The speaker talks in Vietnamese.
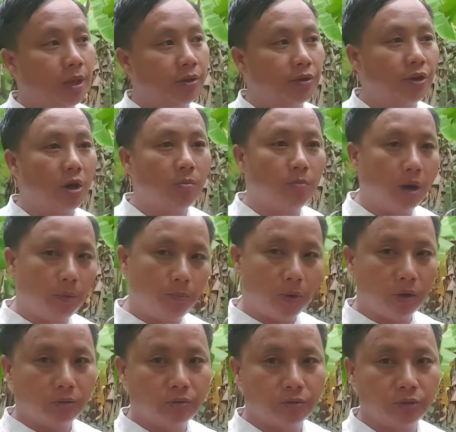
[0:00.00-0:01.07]
nó mỏ
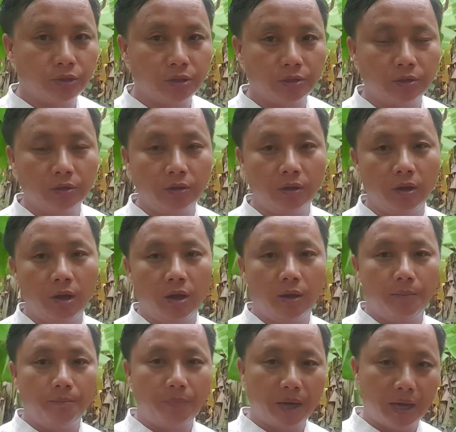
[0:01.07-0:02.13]
bò cử sư
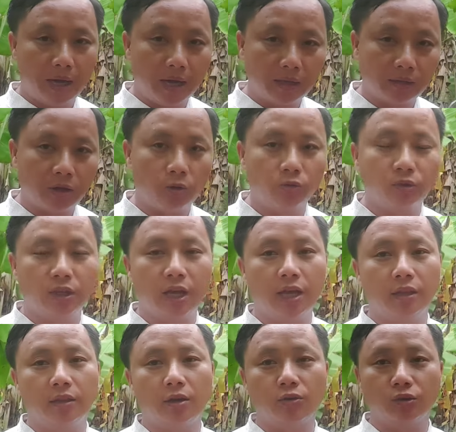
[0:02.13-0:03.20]
mà thầu tê
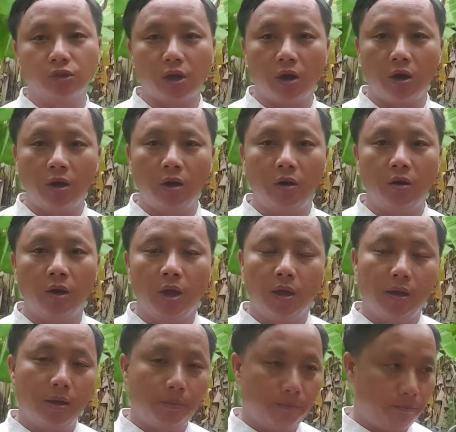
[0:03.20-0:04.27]
thầu gió
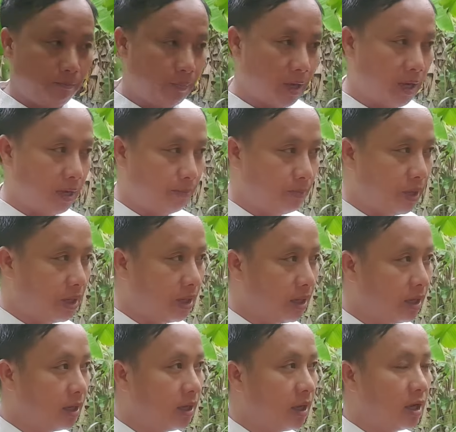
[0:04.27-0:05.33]
mà
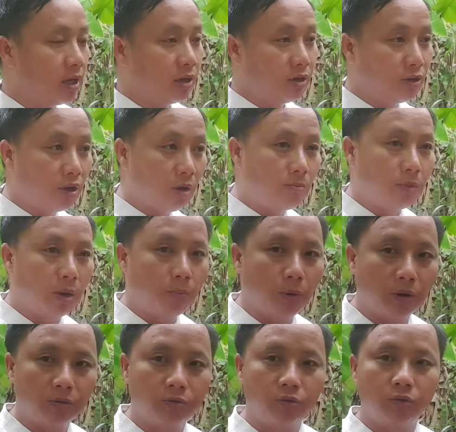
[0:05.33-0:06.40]
bé nó mò
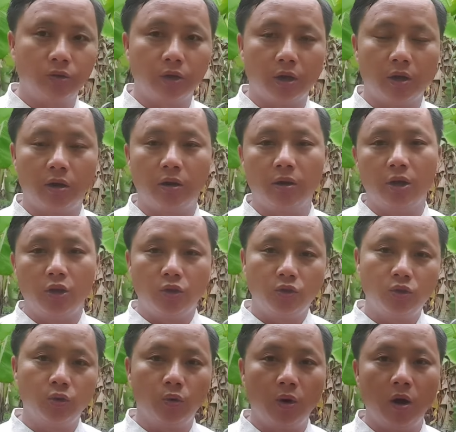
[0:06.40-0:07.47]
bò cử nó
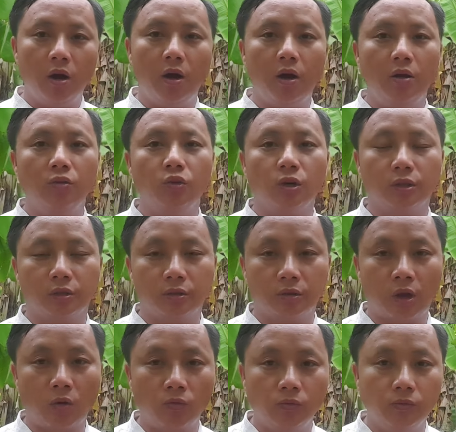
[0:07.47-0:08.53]
yếu luật
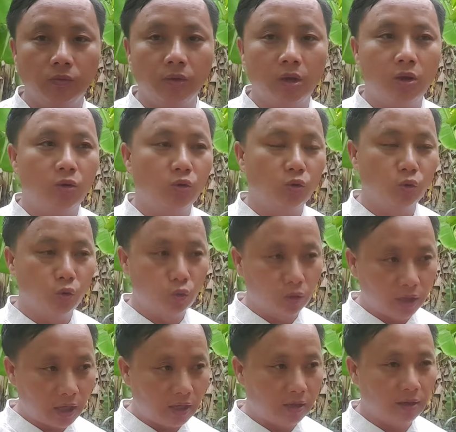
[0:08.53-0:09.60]
thông lu
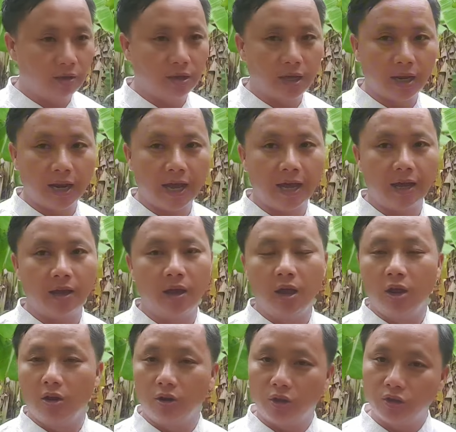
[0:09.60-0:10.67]
tê chở nhà là
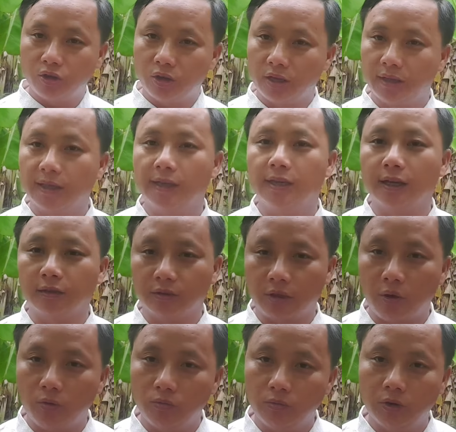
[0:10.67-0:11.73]
lo giờ tê dân
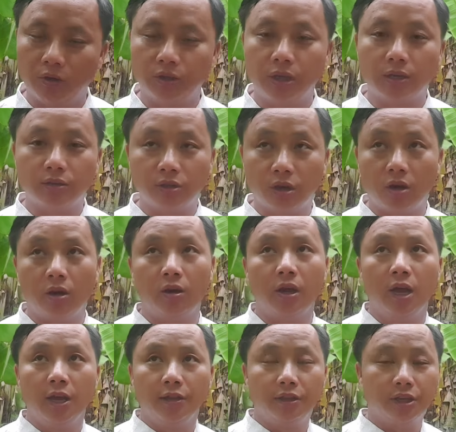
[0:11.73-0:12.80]
thông lo dân giờ
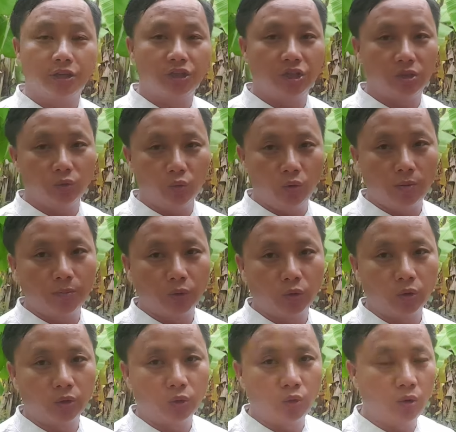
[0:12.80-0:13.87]
tê sĩ ua
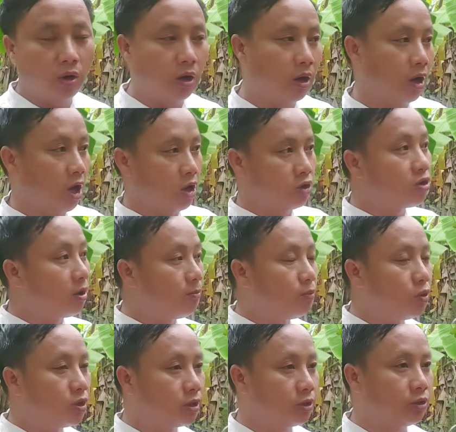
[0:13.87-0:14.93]
mua tua cho
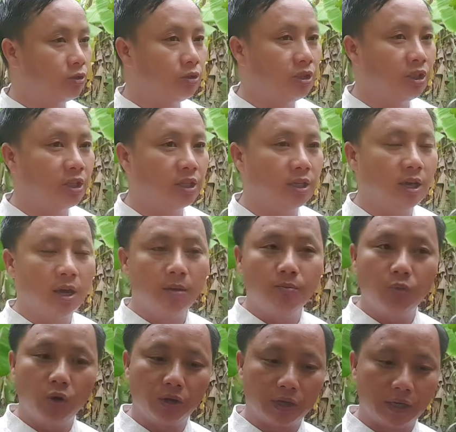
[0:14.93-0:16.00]
mua chữ gì
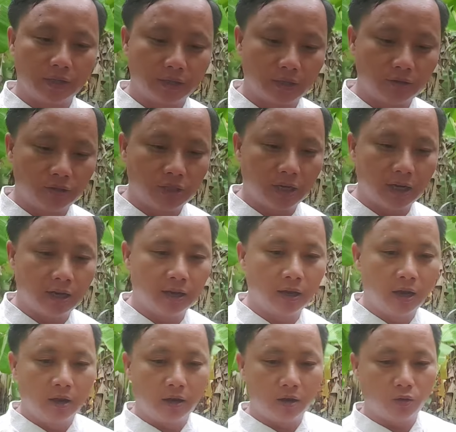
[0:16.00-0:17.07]
mua kế chân chè
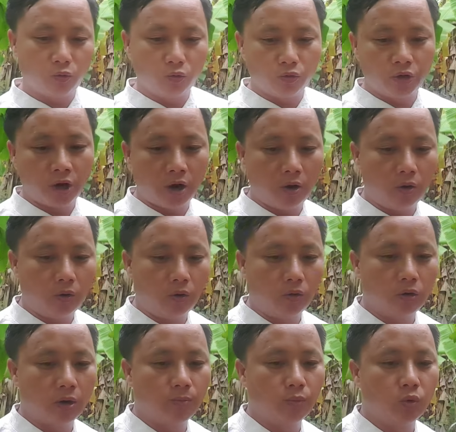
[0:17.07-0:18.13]
lấy cụ thâu
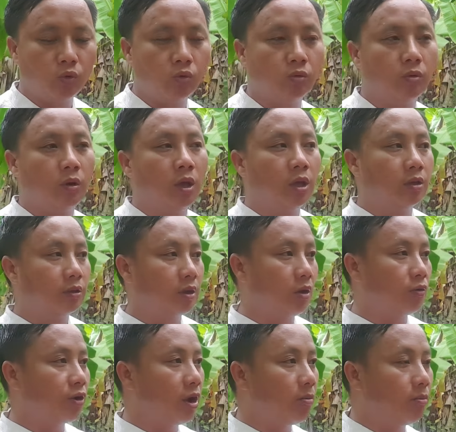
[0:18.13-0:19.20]
là mù tàu
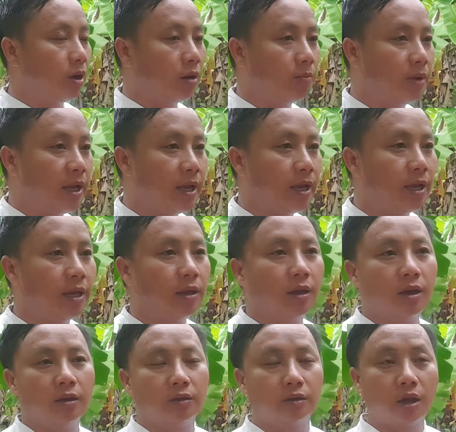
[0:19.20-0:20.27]
nó móm lê
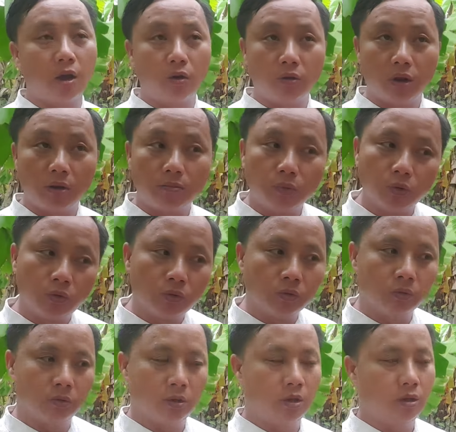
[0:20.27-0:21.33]
tàu là mù